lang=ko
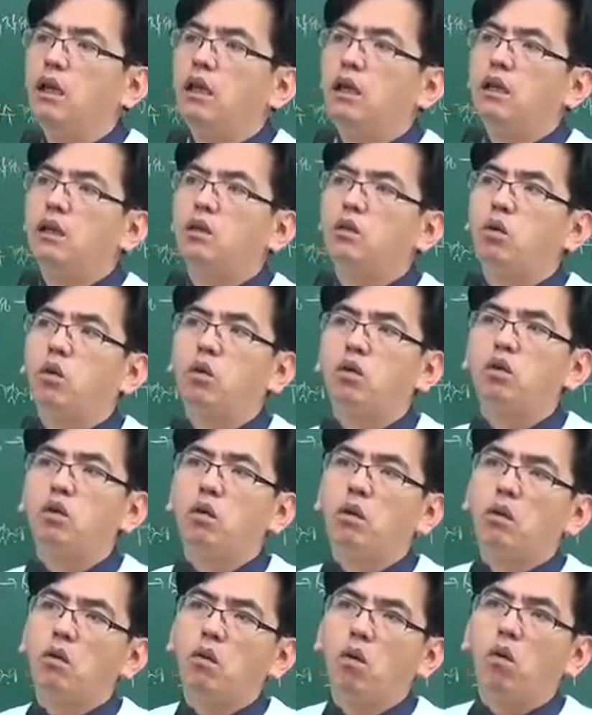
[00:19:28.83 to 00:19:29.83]
어, 도로도
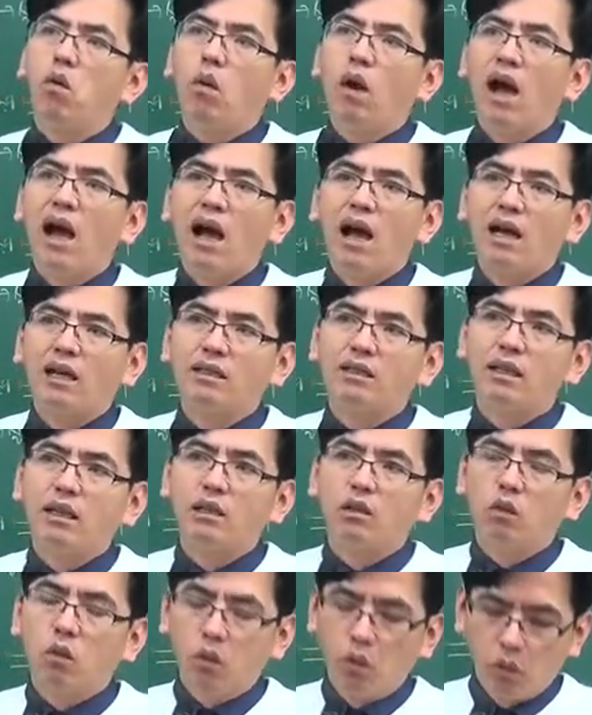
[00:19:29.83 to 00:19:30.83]
외우고
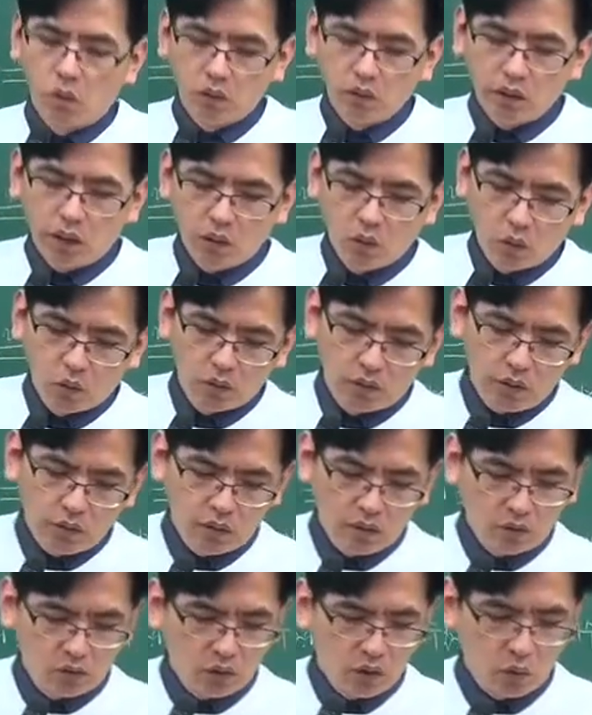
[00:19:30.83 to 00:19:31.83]
광장도 외우고 자동차
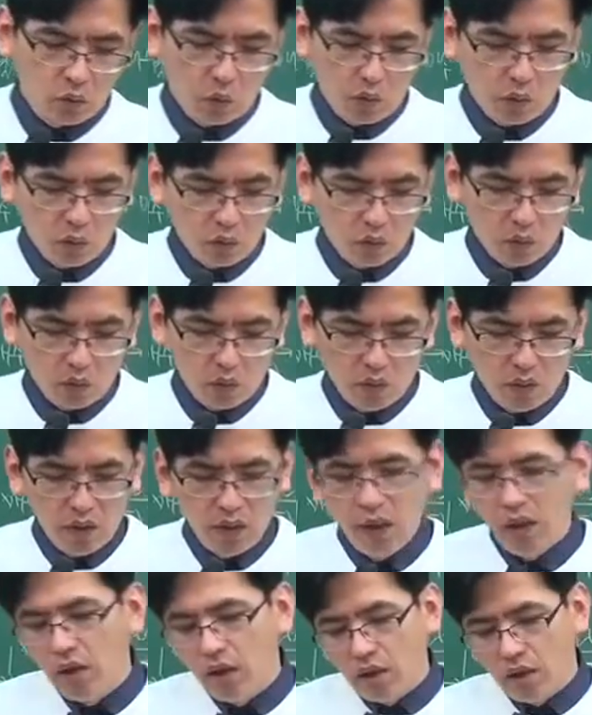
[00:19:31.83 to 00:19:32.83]
정정도 외우고
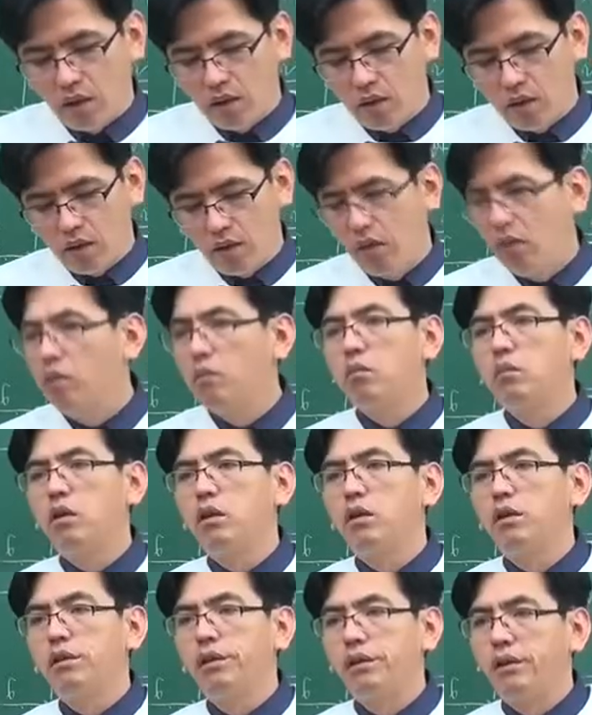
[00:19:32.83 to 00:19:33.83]
어, 이런
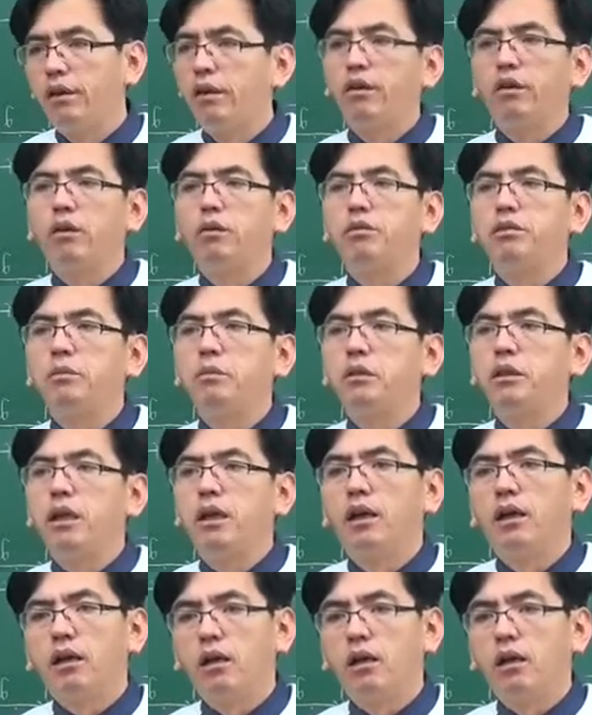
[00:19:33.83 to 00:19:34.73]
머리들 거의 없습니다.